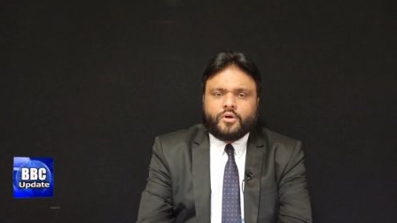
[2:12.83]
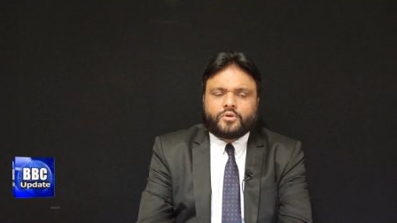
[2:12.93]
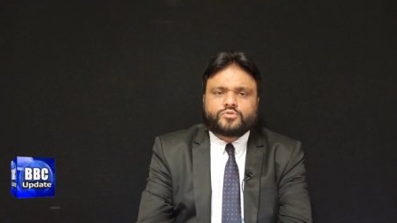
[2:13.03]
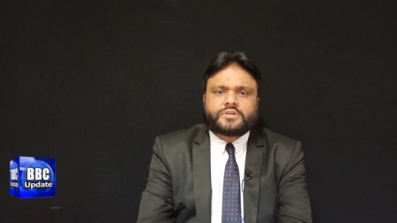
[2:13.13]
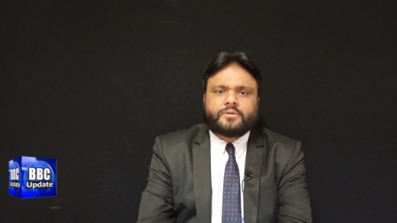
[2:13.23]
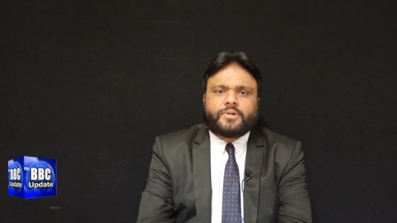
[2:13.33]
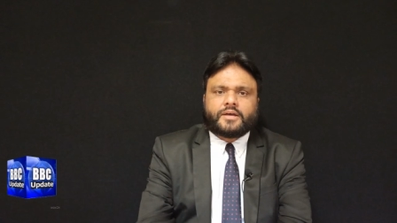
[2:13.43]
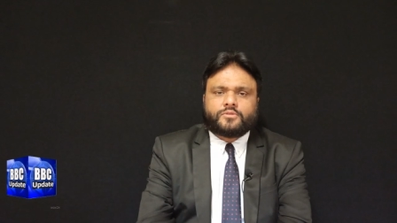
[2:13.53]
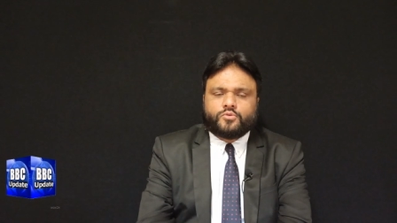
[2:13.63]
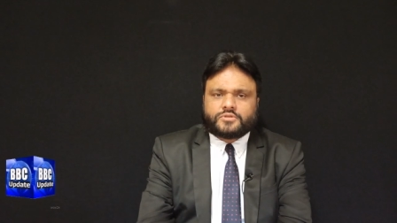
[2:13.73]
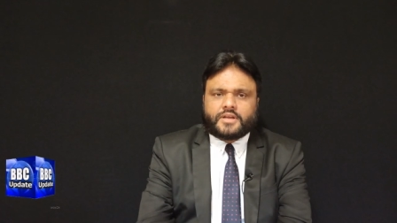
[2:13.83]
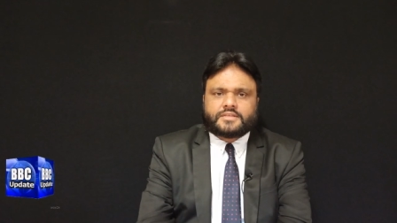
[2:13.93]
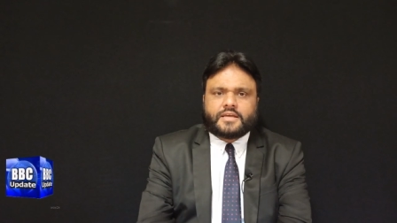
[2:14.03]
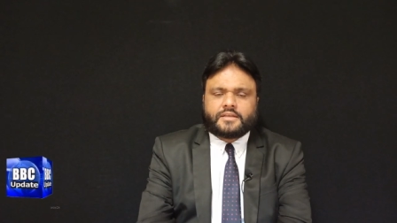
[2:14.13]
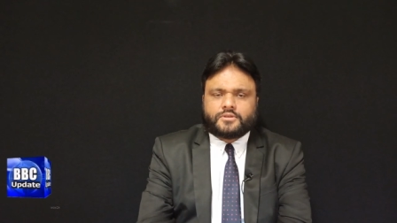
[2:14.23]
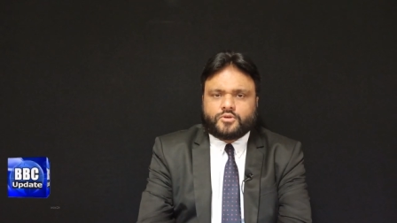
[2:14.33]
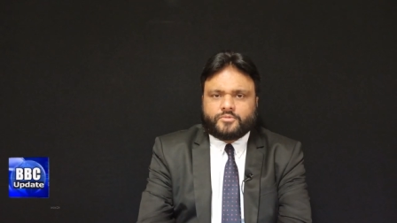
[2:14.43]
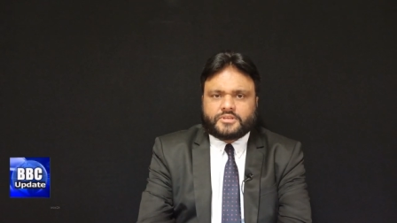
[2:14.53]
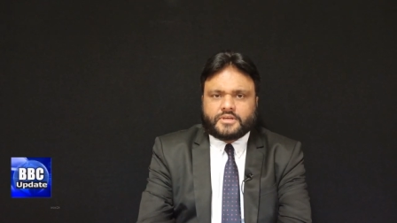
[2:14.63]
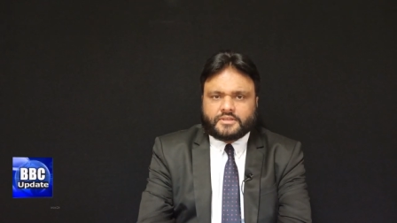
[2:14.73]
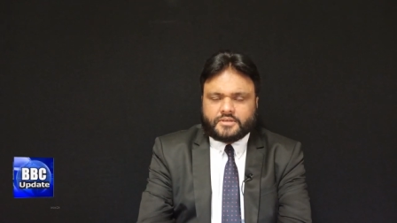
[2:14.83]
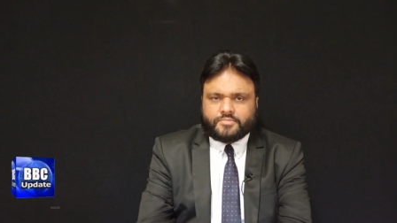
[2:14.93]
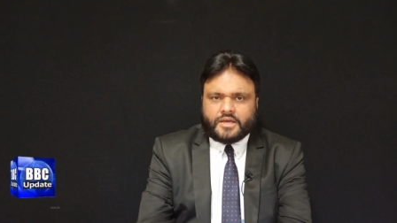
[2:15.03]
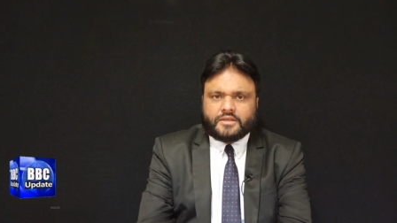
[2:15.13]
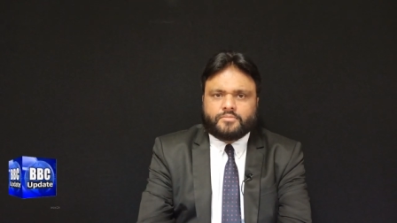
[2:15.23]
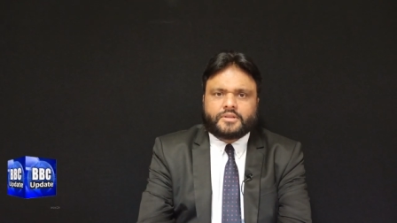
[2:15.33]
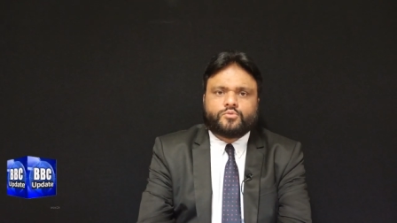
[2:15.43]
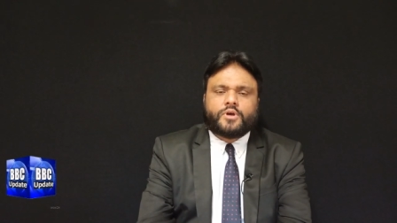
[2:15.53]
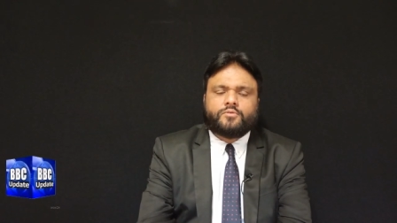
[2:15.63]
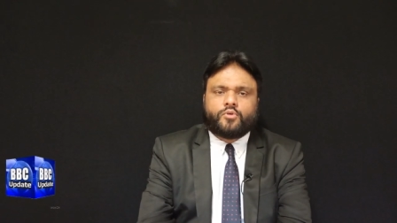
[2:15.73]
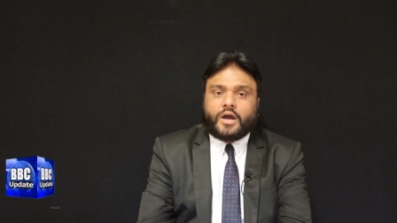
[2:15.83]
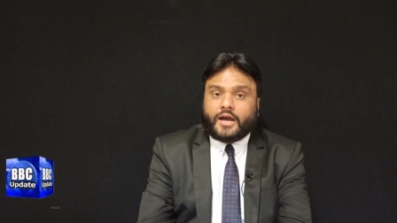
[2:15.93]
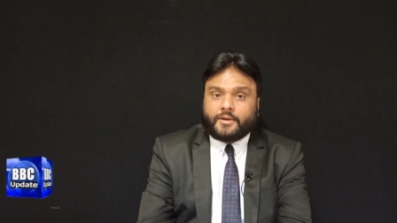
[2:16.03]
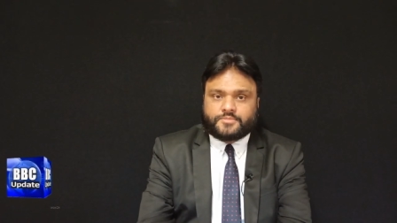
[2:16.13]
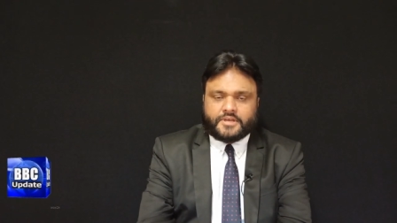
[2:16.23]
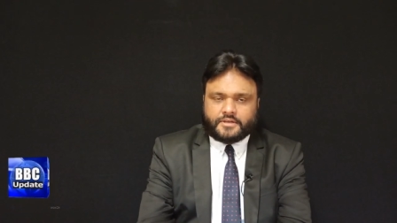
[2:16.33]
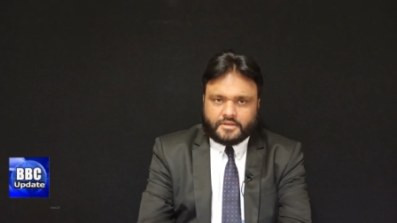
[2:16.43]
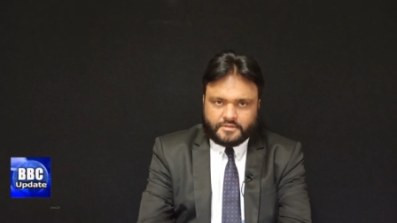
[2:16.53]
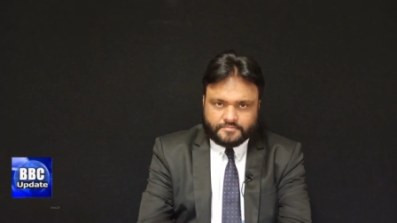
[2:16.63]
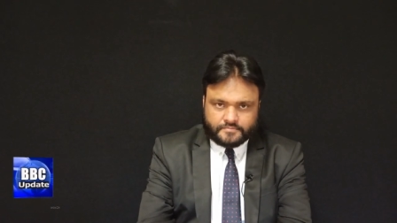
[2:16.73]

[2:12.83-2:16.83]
और उसके बाद दूसरा चैनल जो अभी चंद दिन पहले बंद हुआ वो आप चैनल है